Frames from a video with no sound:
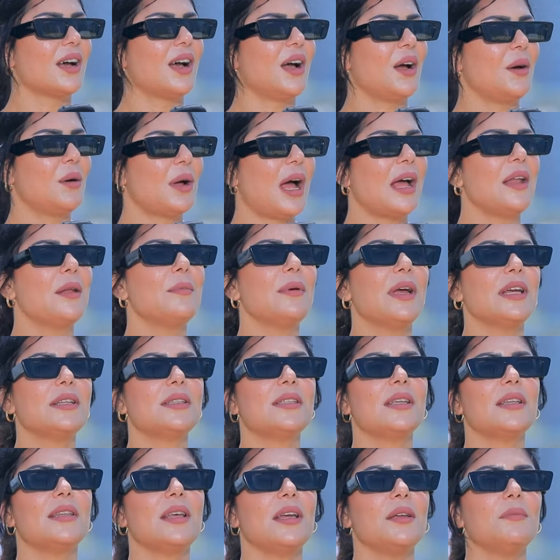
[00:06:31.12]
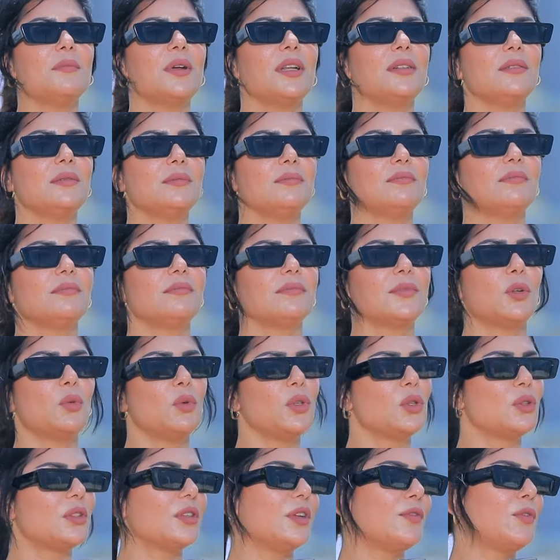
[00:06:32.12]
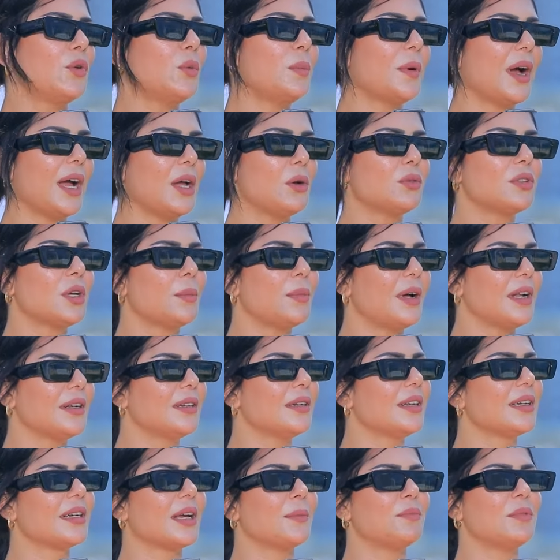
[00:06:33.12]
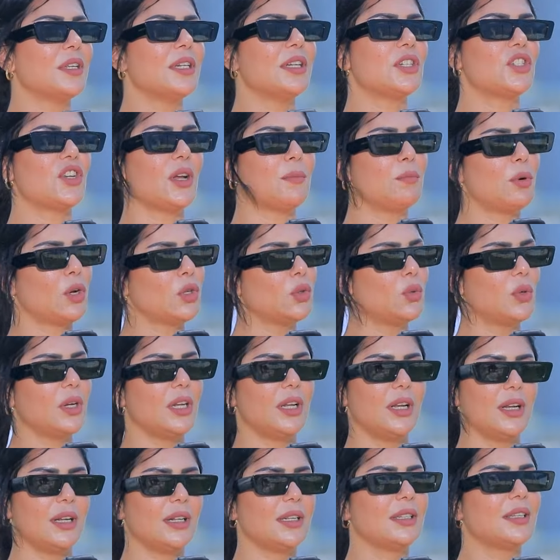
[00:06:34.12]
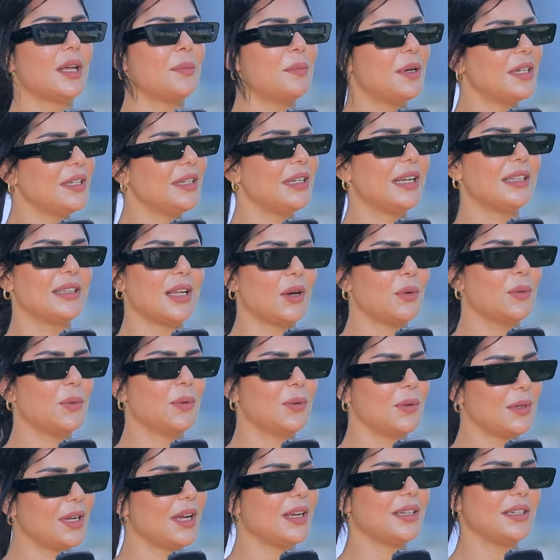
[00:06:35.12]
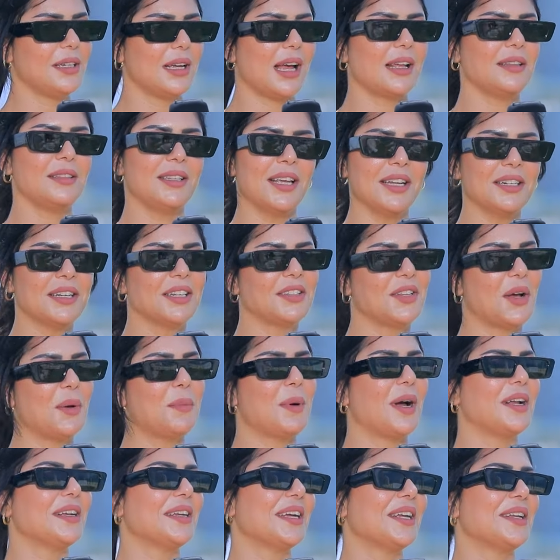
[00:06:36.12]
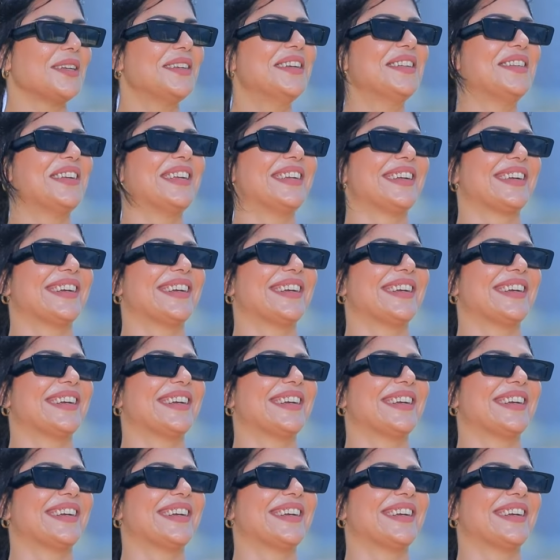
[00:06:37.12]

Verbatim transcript: صح انا بحس دايما واتفقوا معايا وطبعا كابتن هشام برضو جيل الثمانينات او يعني قدنا طبعا يعني طبعا.